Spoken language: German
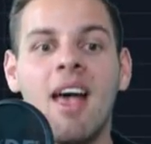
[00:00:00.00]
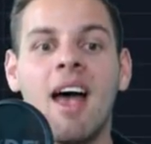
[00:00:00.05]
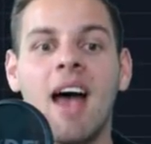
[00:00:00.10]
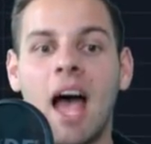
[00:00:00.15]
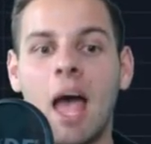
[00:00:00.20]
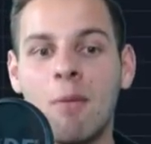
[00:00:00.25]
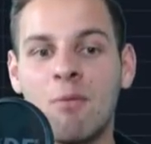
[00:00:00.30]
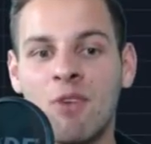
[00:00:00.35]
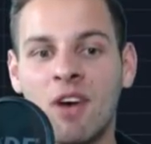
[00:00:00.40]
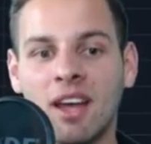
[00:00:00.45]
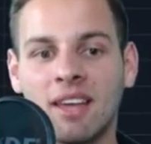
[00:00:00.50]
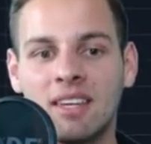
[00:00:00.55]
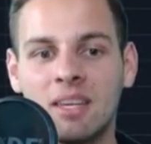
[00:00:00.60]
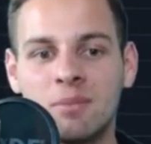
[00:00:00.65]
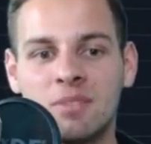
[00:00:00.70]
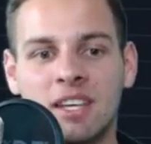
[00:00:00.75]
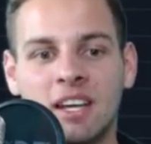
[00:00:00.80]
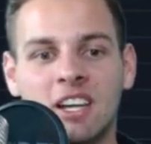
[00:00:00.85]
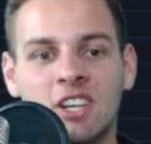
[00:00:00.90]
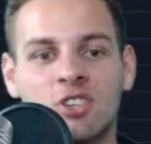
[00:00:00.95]
Einfach indem
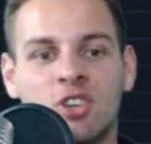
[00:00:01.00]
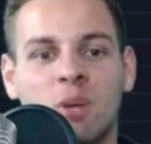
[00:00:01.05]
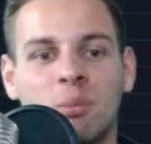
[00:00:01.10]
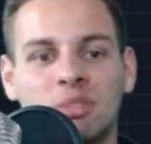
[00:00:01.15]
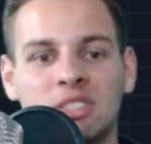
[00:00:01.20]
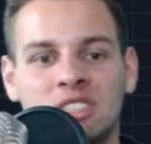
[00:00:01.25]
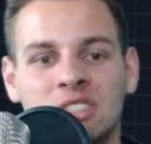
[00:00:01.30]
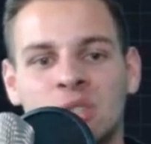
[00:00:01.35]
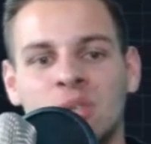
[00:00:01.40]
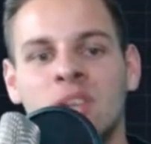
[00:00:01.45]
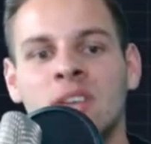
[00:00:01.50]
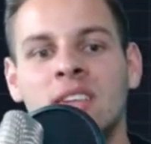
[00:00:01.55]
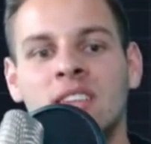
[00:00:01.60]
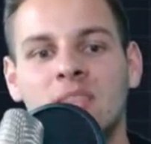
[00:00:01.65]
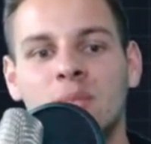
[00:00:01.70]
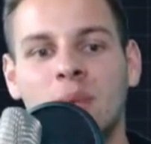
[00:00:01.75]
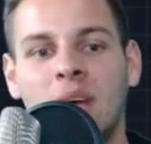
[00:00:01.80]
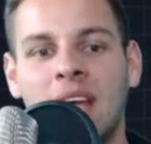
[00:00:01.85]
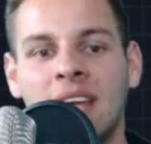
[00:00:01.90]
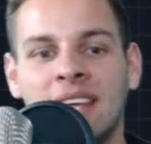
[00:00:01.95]
sie ihre Short-Positionen in
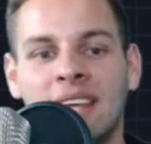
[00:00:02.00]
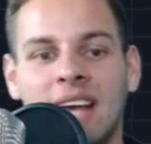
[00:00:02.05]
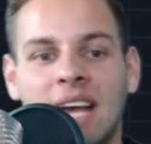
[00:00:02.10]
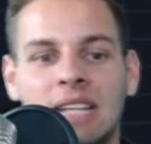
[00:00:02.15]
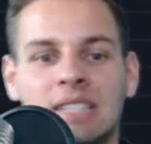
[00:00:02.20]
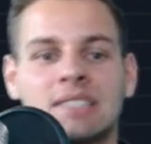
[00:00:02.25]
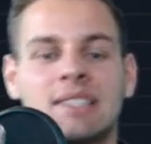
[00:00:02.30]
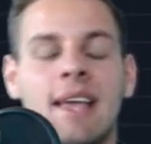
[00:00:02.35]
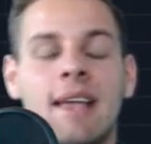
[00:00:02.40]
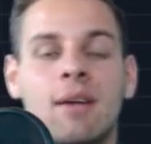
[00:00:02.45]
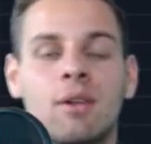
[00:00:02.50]
diesen Bereich reinstecken.